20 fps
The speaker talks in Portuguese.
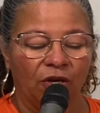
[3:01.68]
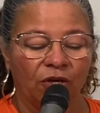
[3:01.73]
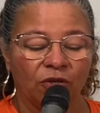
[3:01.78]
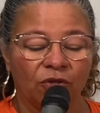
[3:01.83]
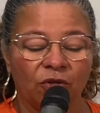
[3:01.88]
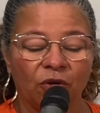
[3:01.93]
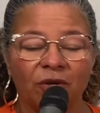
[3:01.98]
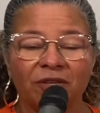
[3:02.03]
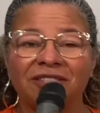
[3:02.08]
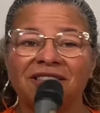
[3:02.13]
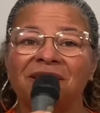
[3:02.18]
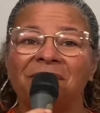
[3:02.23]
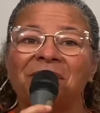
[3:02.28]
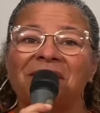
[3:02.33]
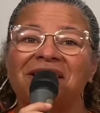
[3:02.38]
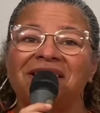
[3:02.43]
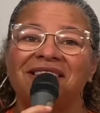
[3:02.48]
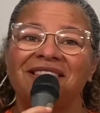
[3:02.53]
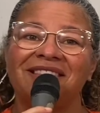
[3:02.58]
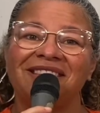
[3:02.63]
Doce
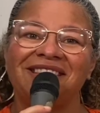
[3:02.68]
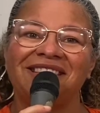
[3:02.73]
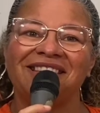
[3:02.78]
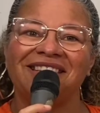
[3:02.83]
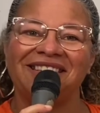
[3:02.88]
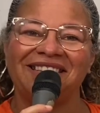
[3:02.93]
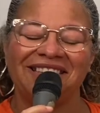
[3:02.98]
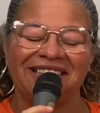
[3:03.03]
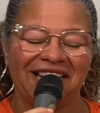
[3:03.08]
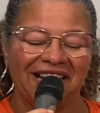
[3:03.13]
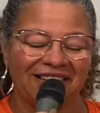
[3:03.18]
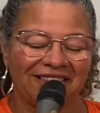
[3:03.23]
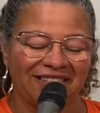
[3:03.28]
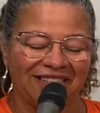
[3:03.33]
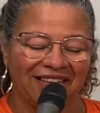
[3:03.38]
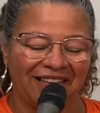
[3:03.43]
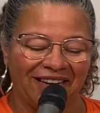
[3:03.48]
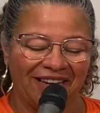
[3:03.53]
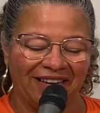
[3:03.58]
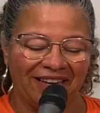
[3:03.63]
Mãezinha de
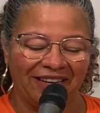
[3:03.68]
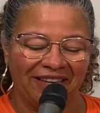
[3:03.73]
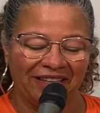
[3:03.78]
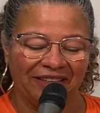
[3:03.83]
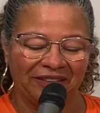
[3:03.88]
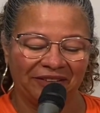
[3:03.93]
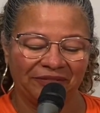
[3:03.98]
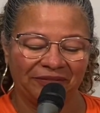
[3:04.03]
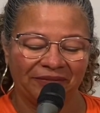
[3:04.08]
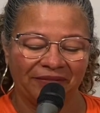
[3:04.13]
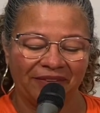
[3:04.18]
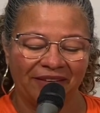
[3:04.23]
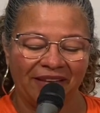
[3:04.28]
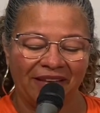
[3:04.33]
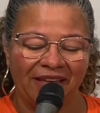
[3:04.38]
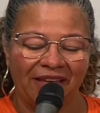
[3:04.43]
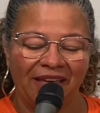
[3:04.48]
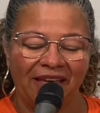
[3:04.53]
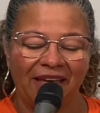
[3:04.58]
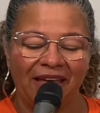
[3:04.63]
Nazaré,
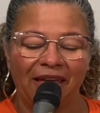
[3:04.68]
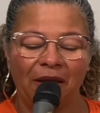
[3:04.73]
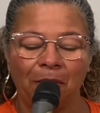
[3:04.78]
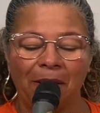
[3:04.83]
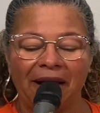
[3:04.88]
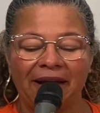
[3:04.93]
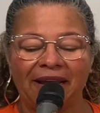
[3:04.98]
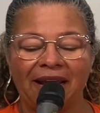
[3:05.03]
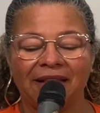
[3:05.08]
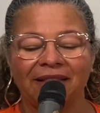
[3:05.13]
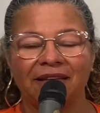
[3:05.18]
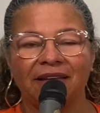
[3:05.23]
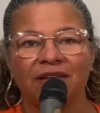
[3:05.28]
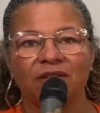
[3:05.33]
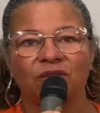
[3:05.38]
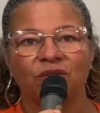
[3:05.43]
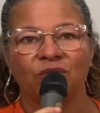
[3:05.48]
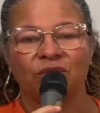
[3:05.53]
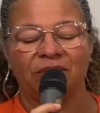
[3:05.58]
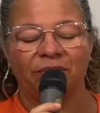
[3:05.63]
eu
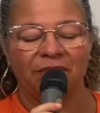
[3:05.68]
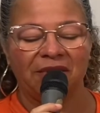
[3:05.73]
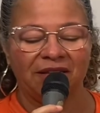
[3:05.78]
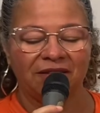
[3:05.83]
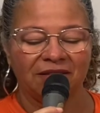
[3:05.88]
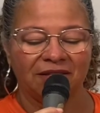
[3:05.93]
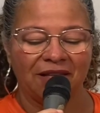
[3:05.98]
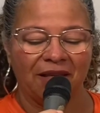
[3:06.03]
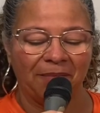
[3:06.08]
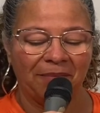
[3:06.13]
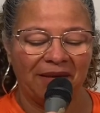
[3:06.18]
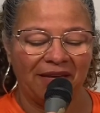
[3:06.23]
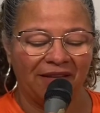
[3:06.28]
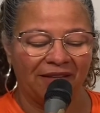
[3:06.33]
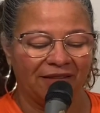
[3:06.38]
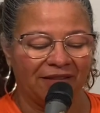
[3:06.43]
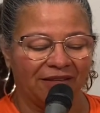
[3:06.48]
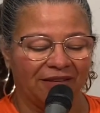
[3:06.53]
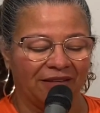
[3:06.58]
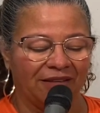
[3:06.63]
agradeço
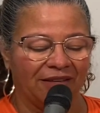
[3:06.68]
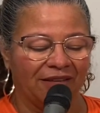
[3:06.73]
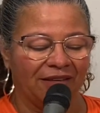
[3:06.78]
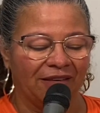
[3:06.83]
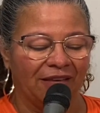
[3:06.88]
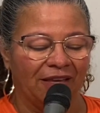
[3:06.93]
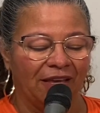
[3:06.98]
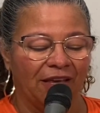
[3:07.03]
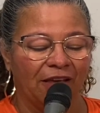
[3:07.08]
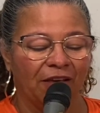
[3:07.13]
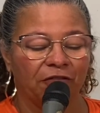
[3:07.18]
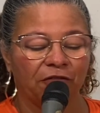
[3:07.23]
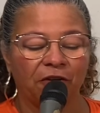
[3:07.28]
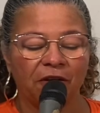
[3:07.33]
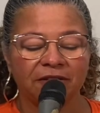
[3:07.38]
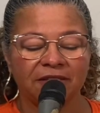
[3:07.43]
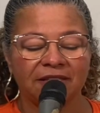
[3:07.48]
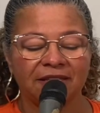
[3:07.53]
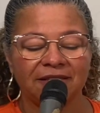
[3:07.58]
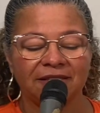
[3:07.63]
imensamente
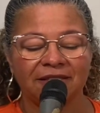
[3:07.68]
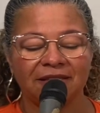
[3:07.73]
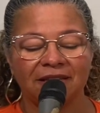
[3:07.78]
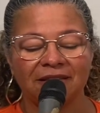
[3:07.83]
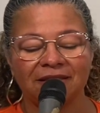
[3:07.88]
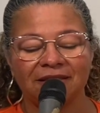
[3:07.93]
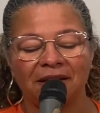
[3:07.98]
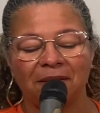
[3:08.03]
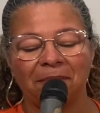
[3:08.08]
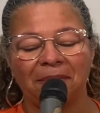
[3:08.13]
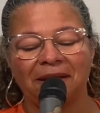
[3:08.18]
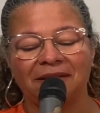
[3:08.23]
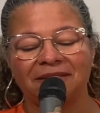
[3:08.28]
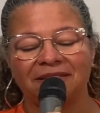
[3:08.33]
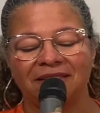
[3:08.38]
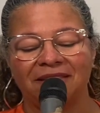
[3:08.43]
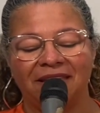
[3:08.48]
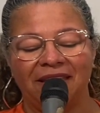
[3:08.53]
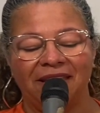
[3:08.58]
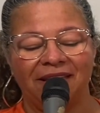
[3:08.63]
vossa santa
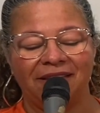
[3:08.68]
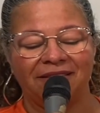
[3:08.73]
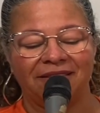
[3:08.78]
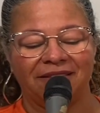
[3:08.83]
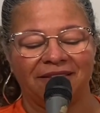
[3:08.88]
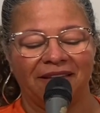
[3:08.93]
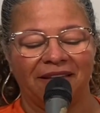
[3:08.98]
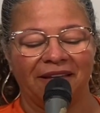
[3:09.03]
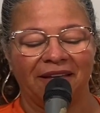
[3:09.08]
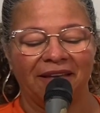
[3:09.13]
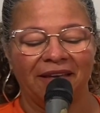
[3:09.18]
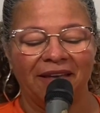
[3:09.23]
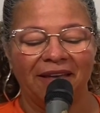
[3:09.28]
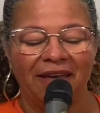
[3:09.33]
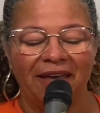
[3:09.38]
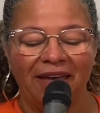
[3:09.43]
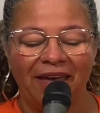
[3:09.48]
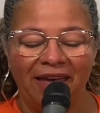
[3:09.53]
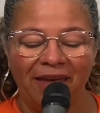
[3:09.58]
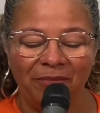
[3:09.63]
paciência
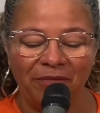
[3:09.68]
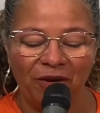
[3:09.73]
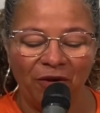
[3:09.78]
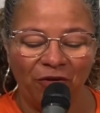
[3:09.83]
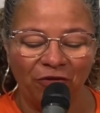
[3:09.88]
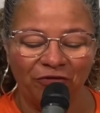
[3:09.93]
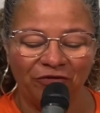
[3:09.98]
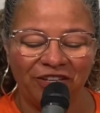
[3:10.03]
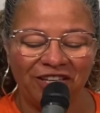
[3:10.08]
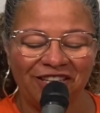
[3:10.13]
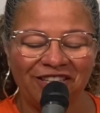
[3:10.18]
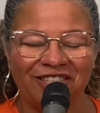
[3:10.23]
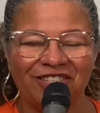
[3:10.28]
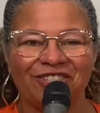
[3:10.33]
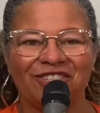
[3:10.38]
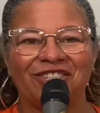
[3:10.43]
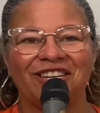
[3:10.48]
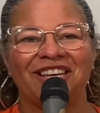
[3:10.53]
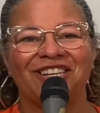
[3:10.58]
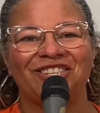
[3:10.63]
em me
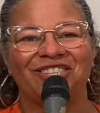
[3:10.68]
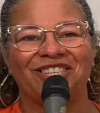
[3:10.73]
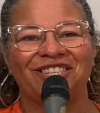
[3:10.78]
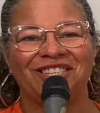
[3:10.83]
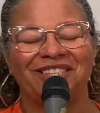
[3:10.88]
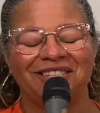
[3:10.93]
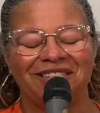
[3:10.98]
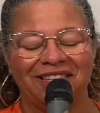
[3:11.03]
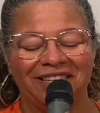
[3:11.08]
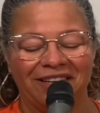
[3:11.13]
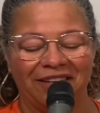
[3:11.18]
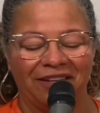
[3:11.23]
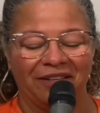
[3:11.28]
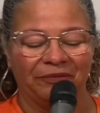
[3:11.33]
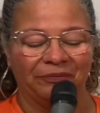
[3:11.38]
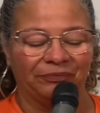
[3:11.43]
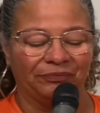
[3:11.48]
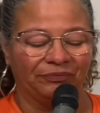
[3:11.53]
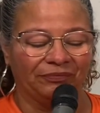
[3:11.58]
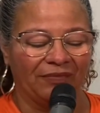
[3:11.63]
ouvirdes neste dia.
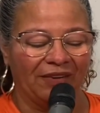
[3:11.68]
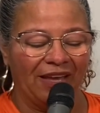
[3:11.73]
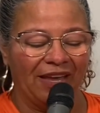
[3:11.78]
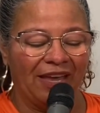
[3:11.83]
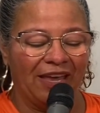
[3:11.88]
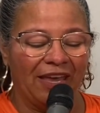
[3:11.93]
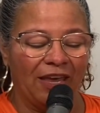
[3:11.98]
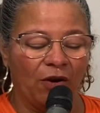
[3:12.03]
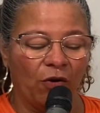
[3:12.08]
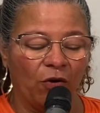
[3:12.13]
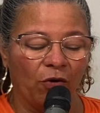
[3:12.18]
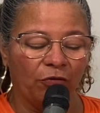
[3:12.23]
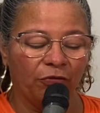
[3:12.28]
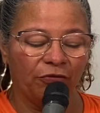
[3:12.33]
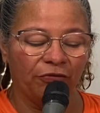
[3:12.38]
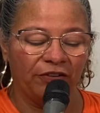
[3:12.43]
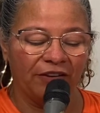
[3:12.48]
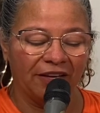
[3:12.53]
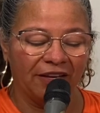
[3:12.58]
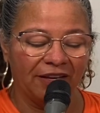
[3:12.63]
E
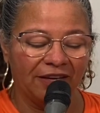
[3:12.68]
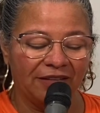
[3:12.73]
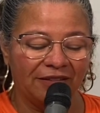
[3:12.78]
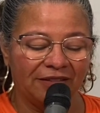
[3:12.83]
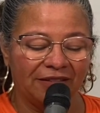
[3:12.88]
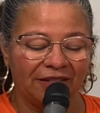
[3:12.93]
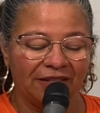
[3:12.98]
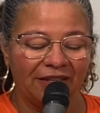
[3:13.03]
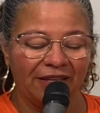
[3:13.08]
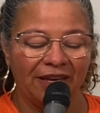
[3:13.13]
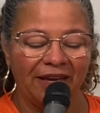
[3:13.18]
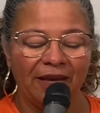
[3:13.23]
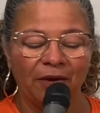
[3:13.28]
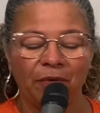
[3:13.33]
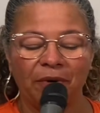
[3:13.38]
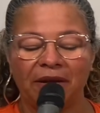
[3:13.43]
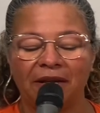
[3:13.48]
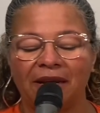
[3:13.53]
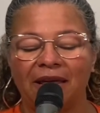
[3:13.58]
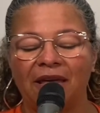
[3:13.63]
confiante, eu
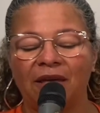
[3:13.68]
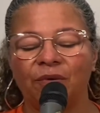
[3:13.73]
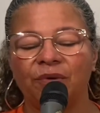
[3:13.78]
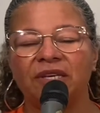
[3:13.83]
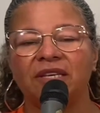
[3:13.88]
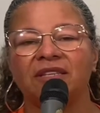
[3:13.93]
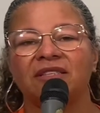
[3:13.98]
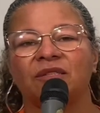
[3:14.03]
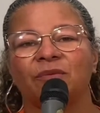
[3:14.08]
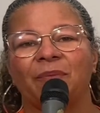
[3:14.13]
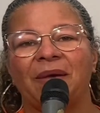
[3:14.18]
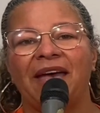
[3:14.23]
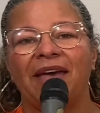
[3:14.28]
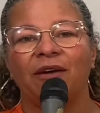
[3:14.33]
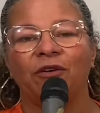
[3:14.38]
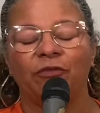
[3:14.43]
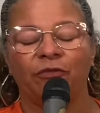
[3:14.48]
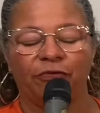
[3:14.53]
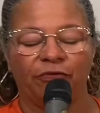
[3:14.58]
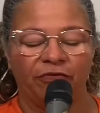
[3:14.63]
creio e
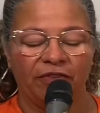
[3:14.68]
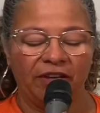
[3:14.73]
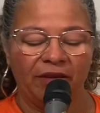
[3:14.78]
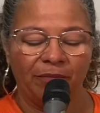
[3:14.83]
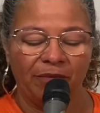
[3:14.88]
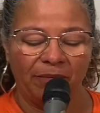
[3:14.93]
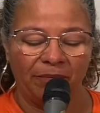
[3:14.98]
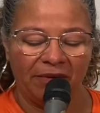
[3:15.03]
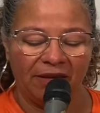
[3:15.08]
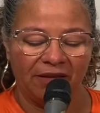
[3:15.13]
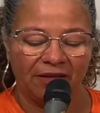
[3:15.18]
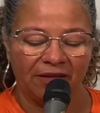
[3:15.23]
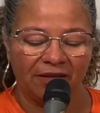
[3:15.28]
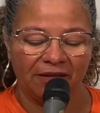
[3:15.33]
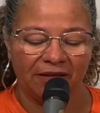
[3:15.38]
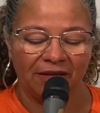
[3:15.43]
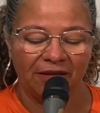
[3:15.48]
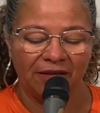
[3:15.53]
espero firmemente